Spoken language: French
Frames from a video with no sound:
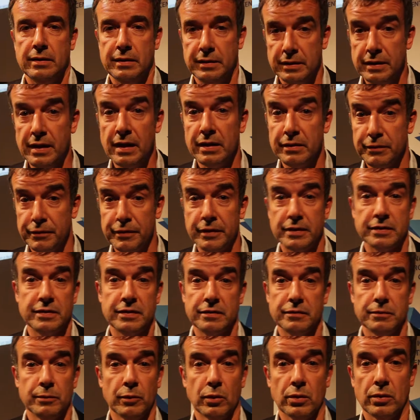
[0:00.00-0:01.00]
Il y a
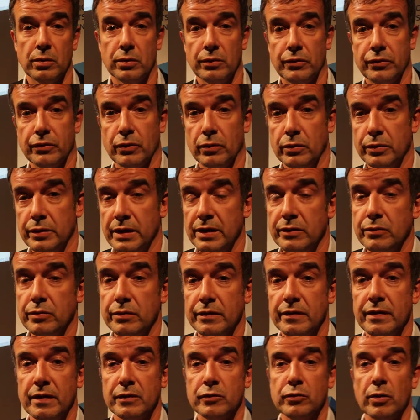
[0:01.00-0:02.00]
effectivement euh, sur le net
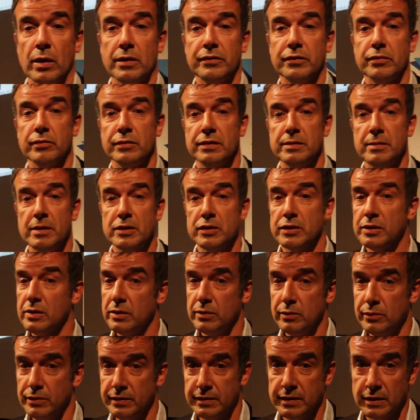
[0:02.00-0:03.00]
une saturation d'image, il y
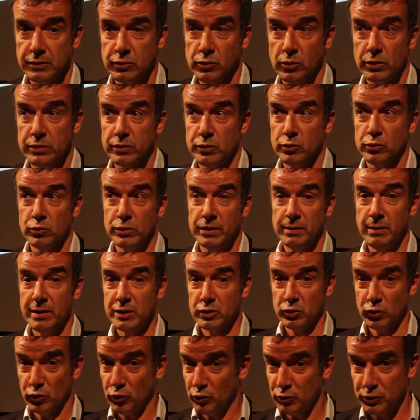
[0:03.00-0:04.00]
a une saturation
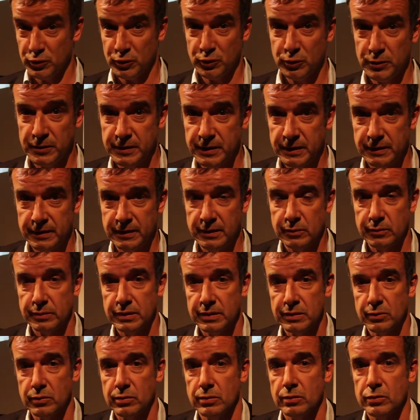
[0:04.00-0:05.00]
d'image dans notre société,
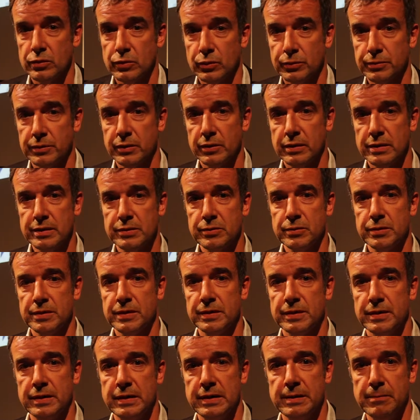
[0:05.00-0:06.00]
on est aujourd'hui dans la
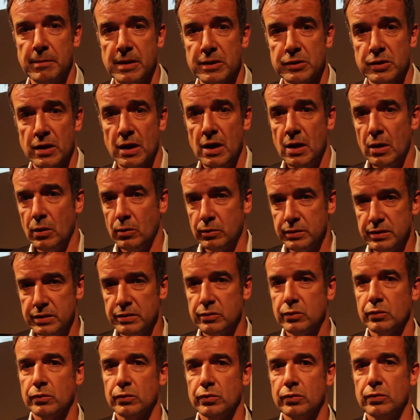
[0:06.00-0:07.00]
société de l'image, on est
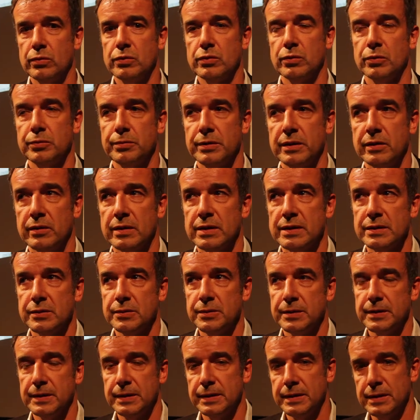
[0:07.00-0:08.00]
surtout aujourd'hui dans la
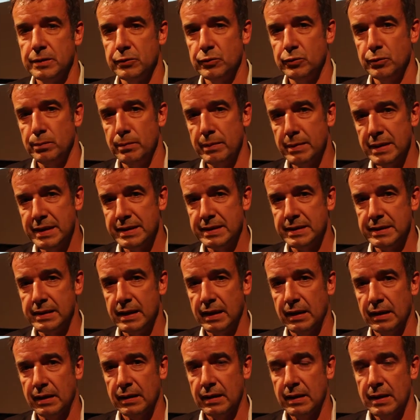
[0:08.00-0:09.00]
société du
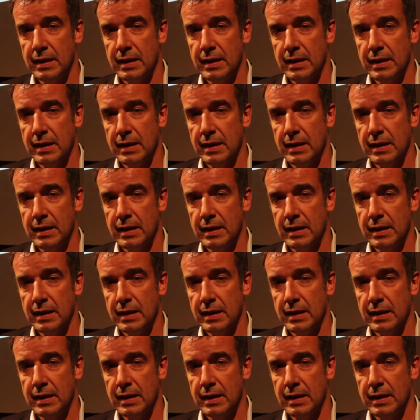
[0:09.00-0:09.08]
média